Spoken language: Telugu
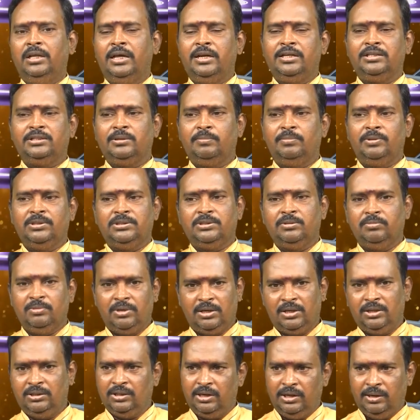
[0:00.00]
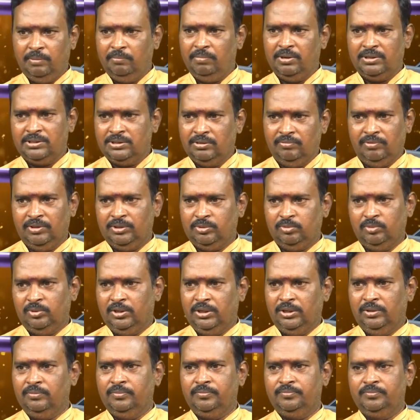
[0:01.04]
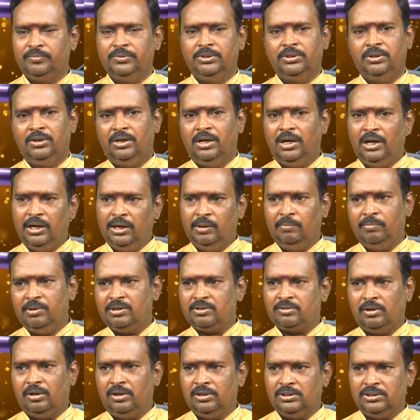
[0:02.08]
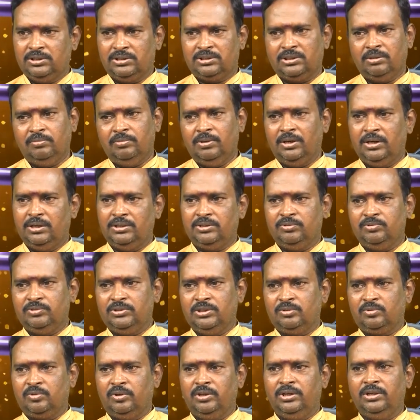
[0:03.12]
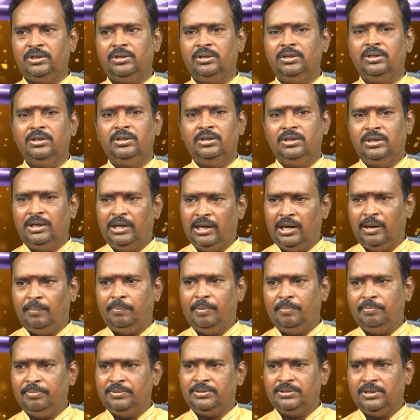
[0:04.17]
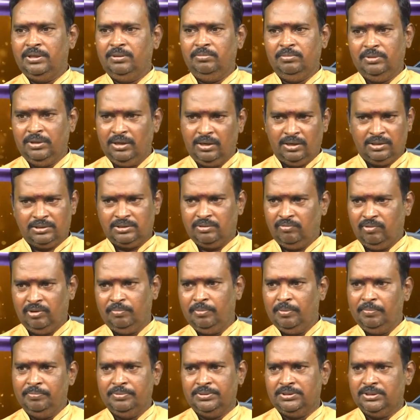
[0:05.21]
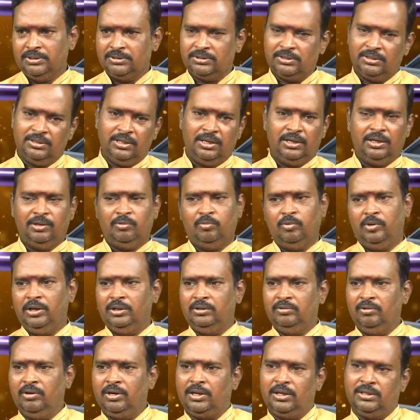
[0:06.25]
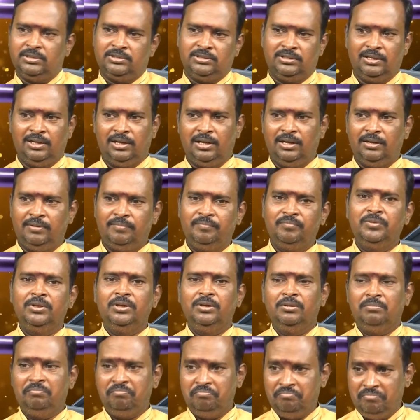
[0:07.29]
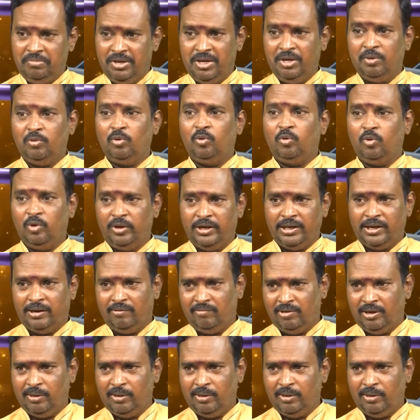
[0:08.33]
దానికి సంబంధించి మీరు కింద నెంబర్స్ ఏవైతే ఉన్నాయో ఆ నెంబర్స్ కాల్ చేస్తే మీరు రిసీవ్ చేసుకొని ఎలా పంపించాలి మీ అడ్రస్ అవన్నీ పంపించేస్తే దానికి కొరియర్ ద్వారా ఖచ్చితంగా మీకు కొరియర్